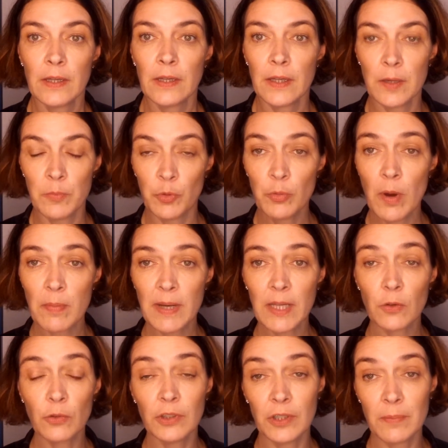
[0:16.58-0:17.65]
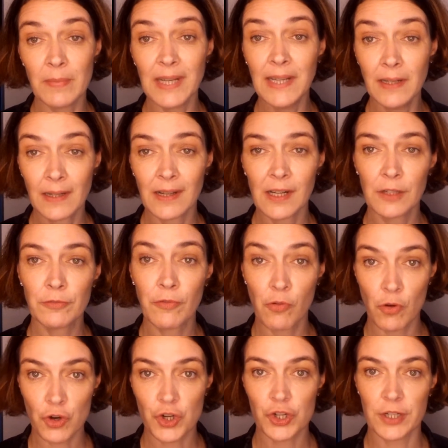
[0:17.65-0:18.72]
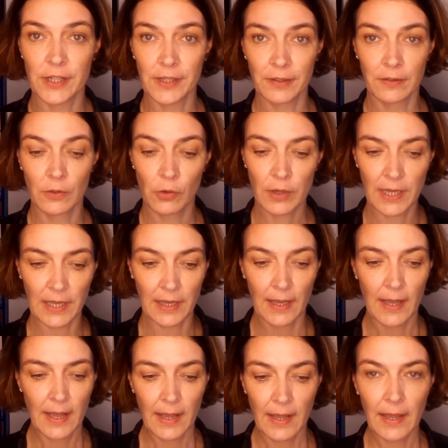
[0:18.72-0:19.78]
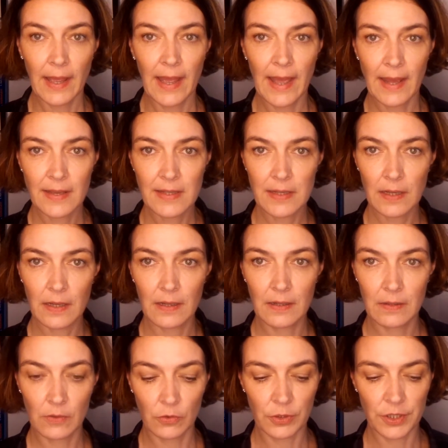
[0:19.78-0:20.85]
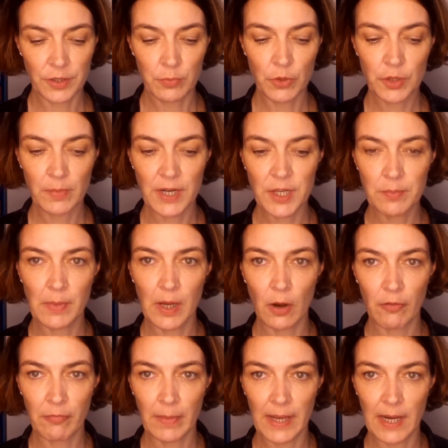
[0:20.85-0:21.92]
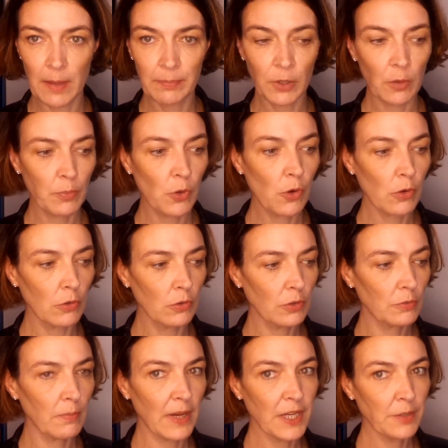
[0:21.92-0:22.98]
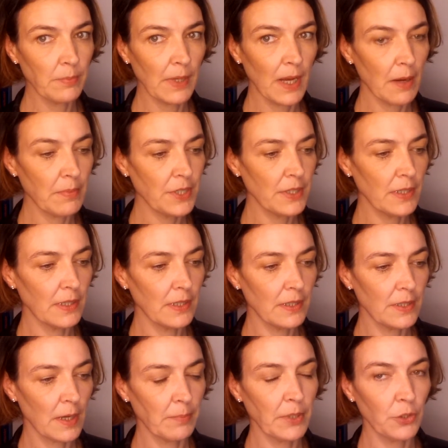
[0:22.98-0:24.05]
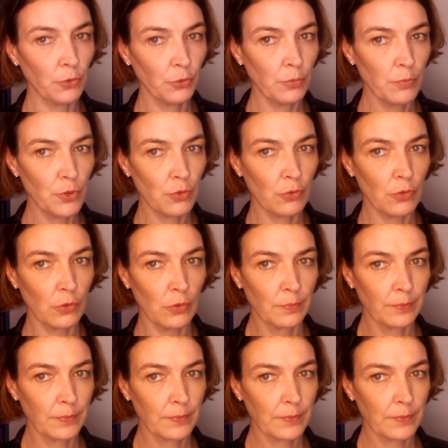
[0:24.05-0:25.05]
im Überblick und im Inhalt vorstellen. Okay, erster, und ich muss manchmal auf meinen Laptop gucken und manchmal habe ich hier, ich habe hier drüben so